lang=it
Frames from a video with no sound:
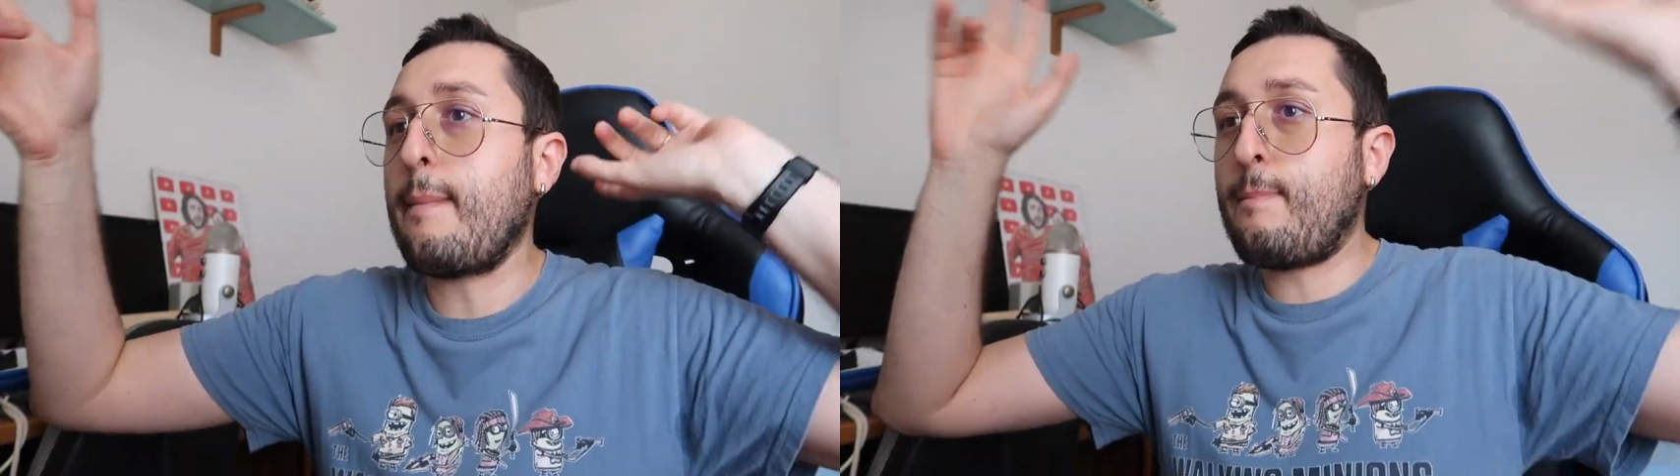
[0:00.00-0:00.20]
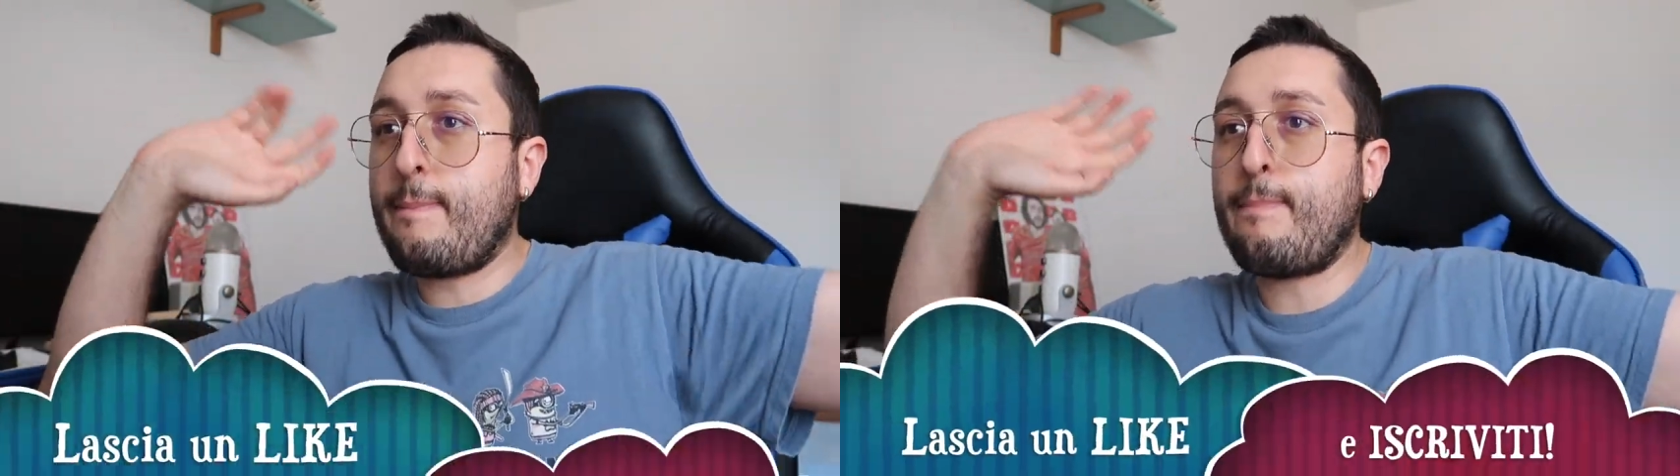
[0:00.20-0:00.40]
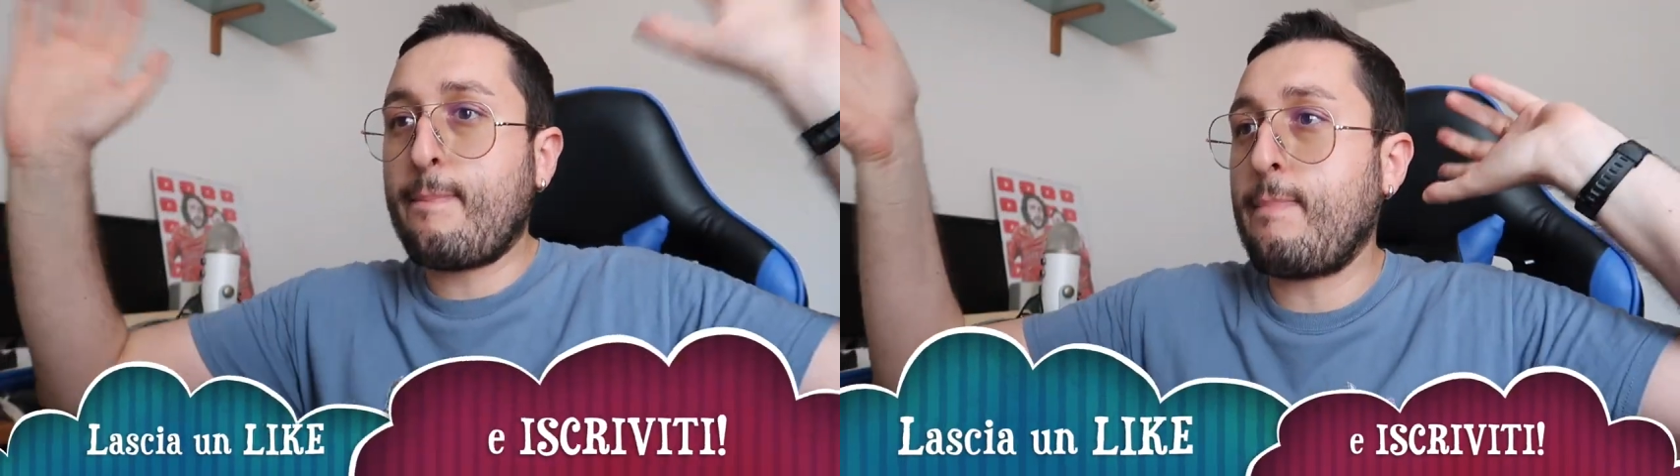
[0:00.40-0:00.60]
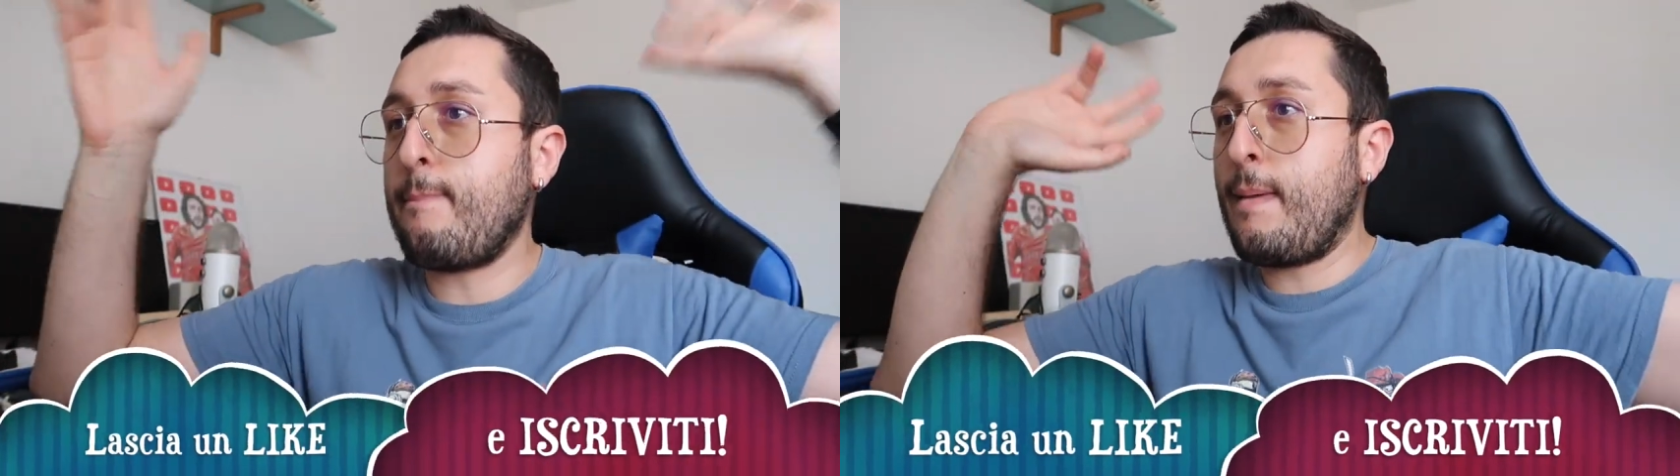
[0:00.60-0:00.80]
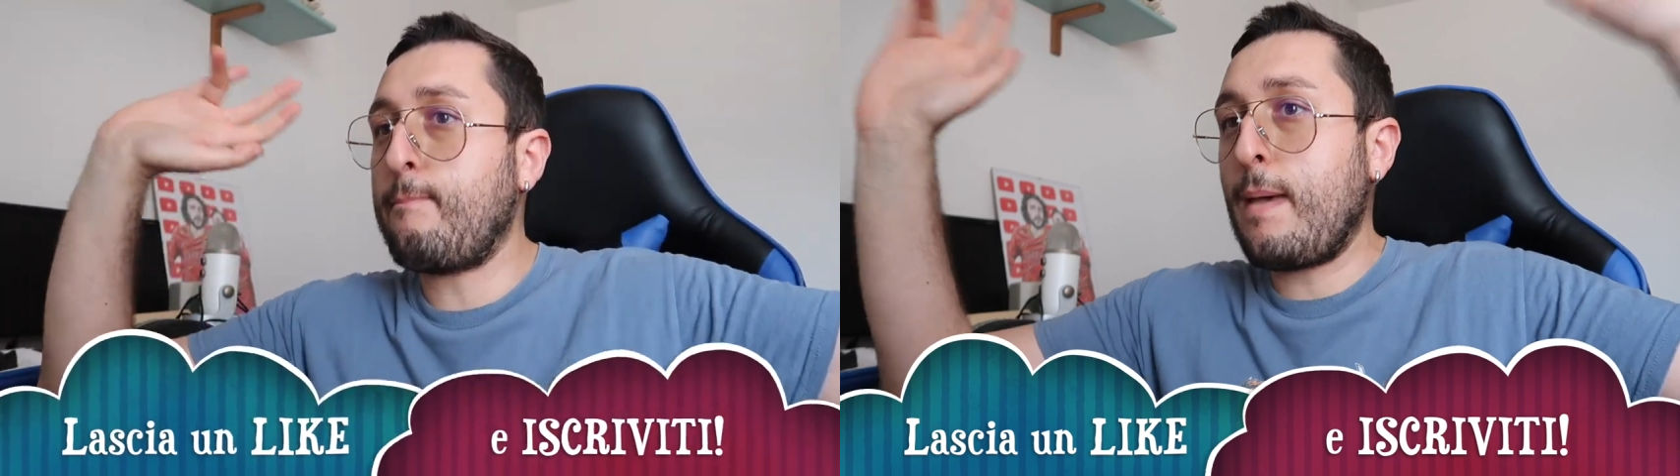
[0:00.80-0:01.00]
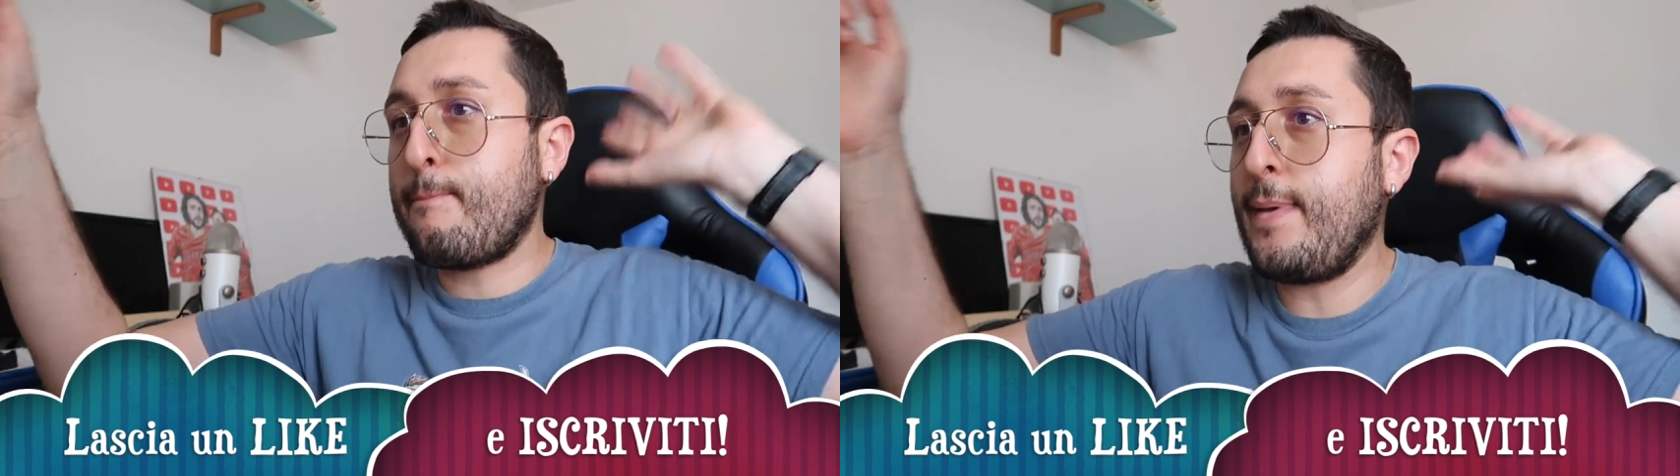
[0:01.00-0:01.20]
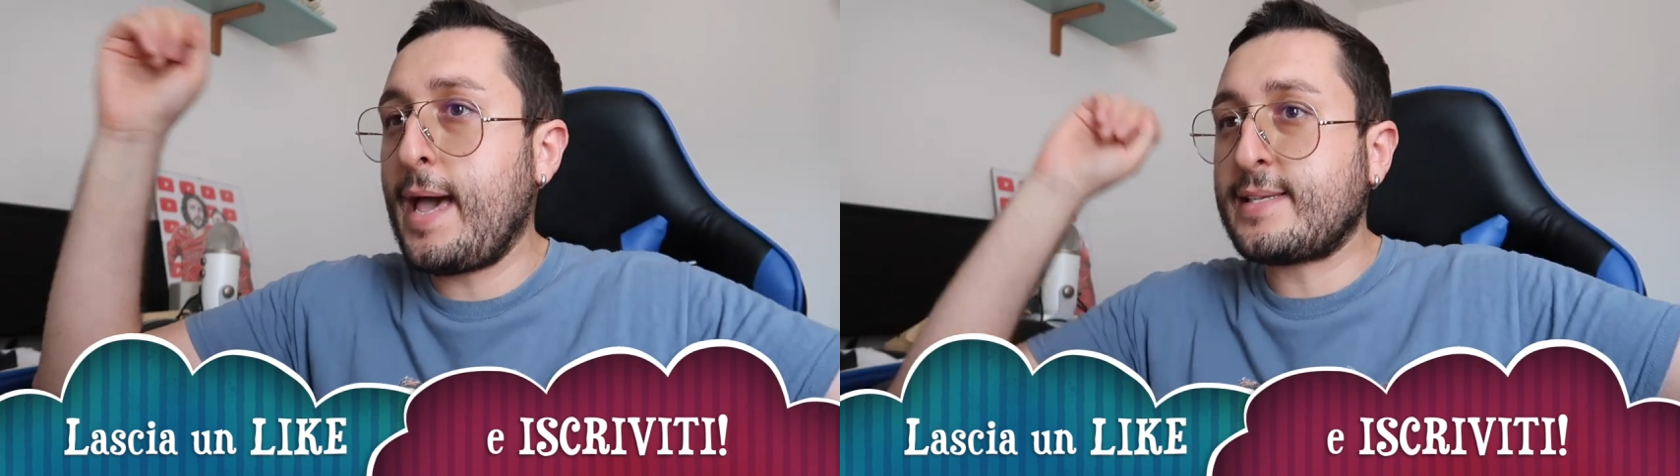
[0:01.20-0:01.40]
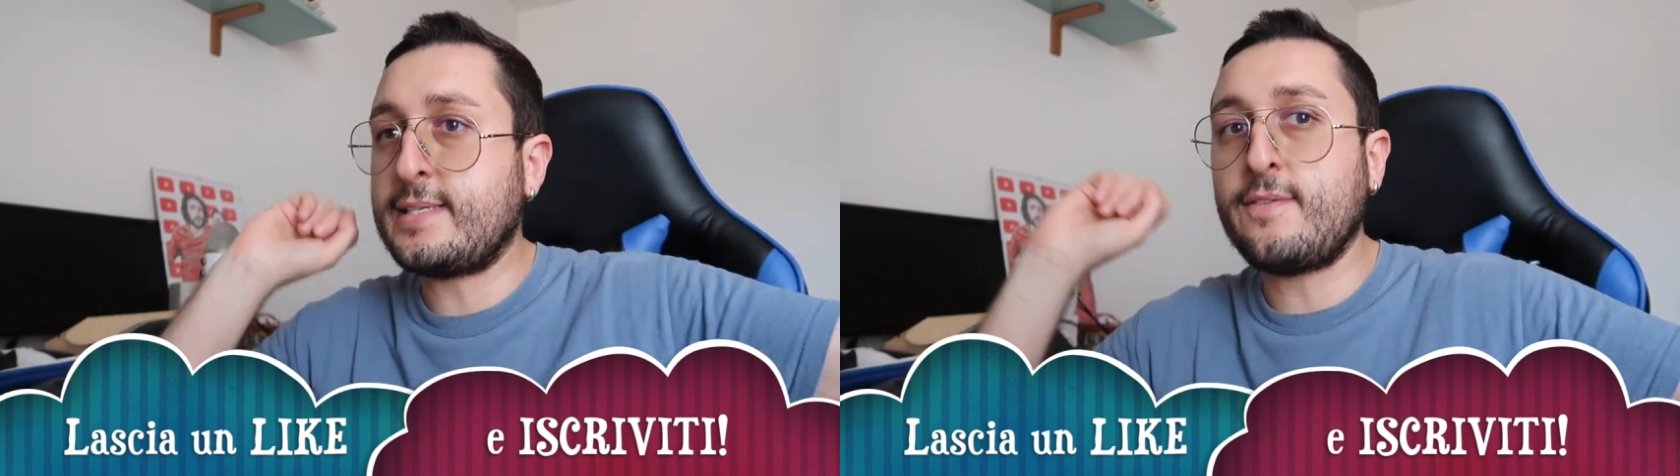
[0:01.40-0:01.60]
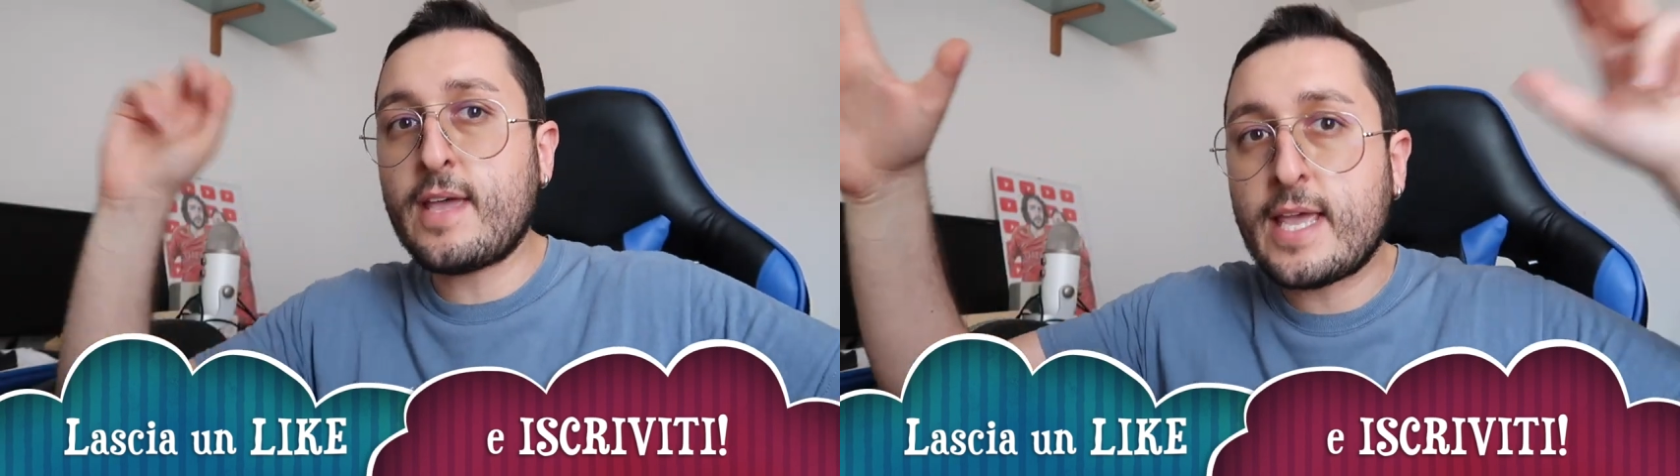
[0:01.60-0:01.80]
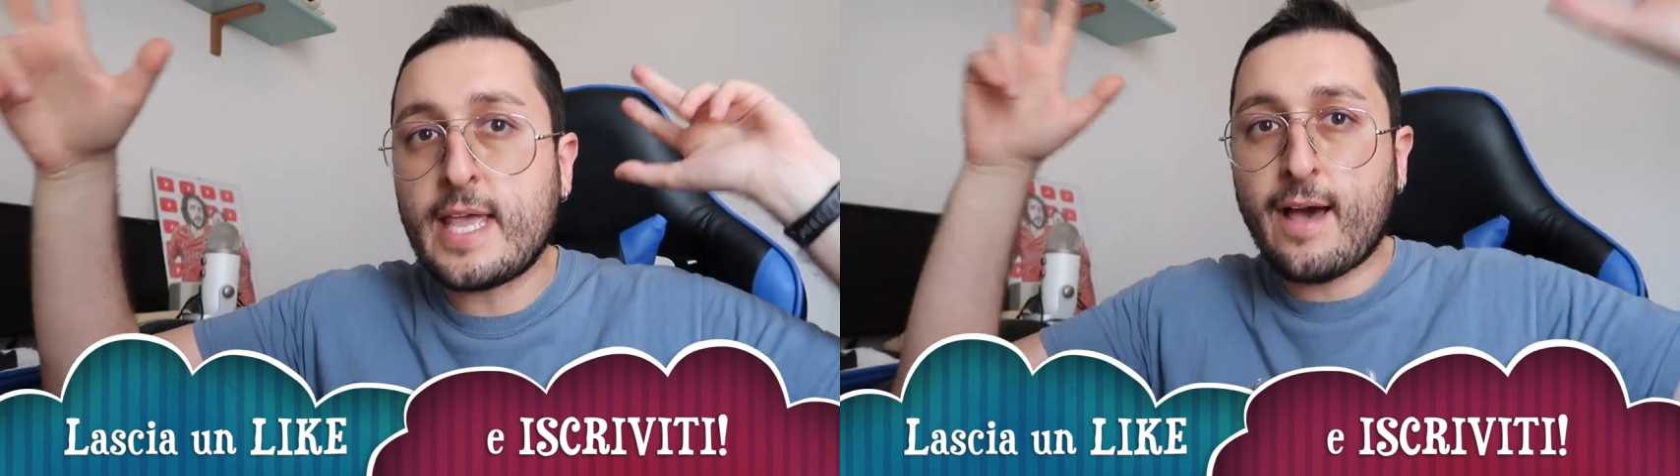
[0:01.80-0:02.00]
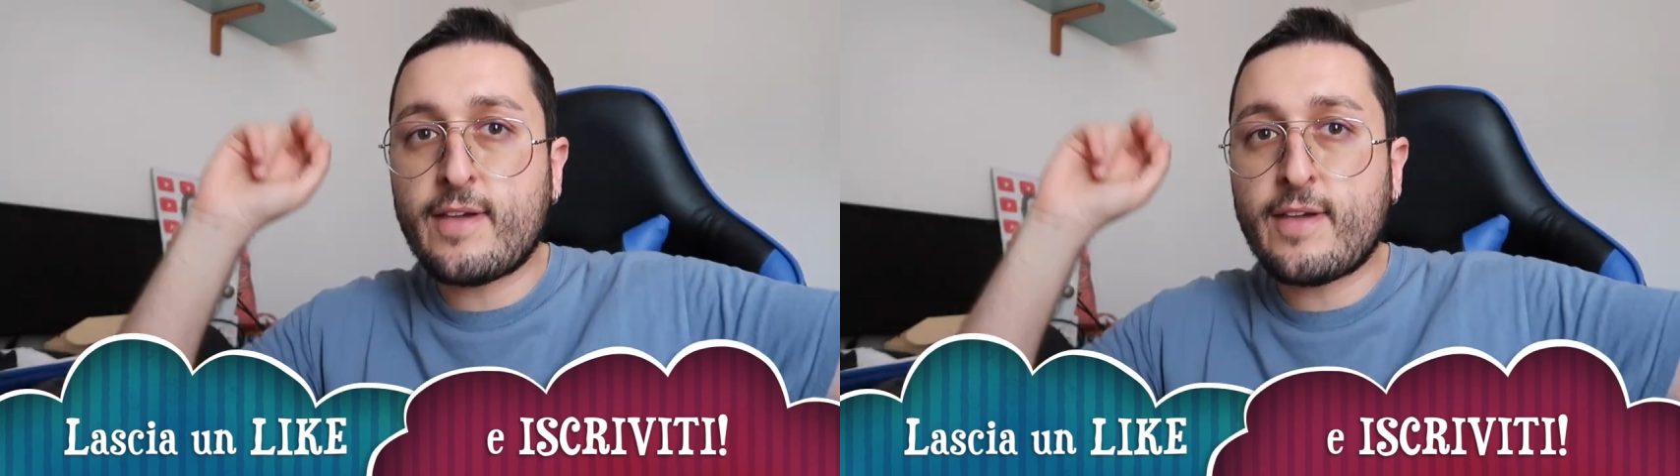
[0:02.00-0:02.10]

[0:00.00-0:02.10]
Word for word: pepepepepepe a Siviglia,